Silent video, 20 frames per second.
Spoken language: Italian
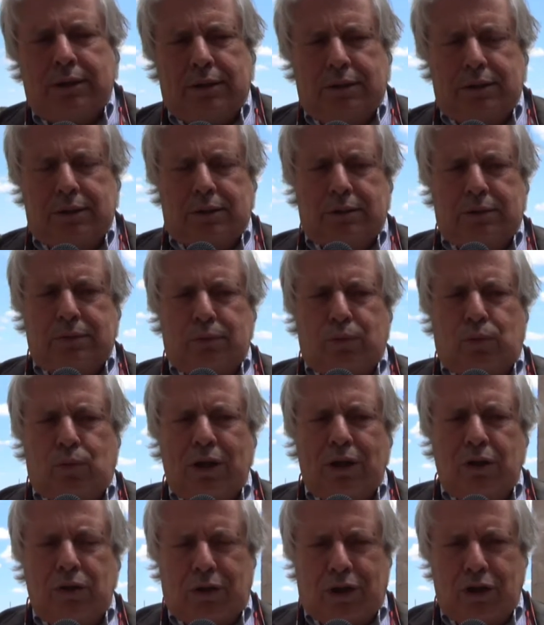Eh,
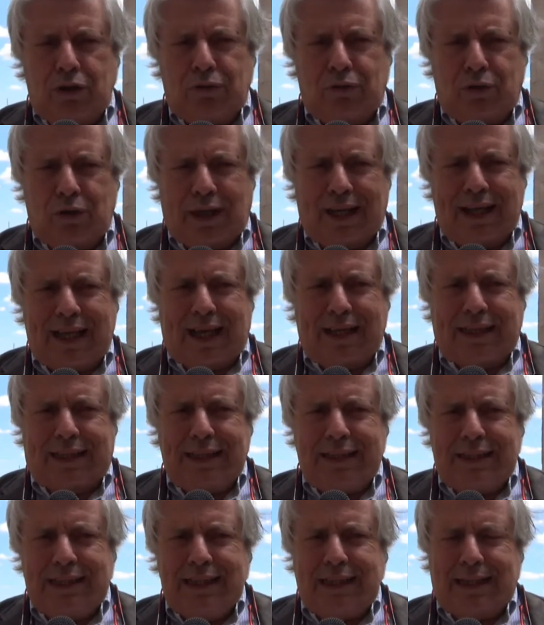quello che io vorrei
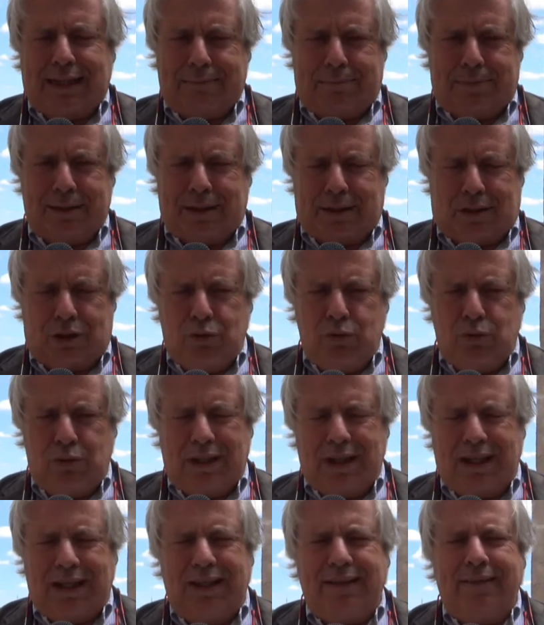anche dire per
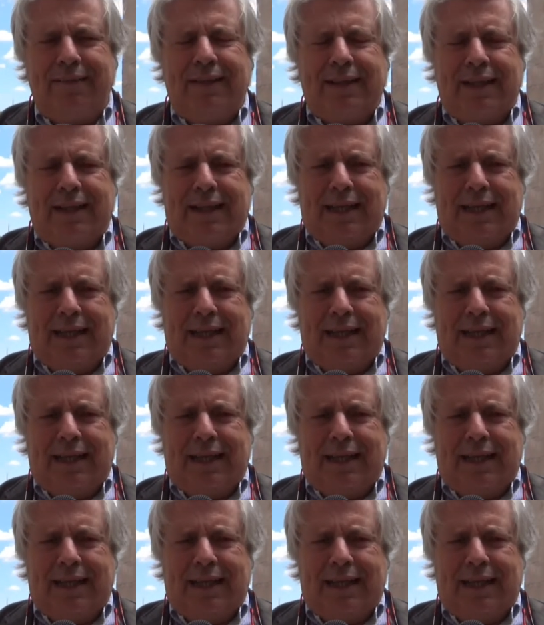chiudere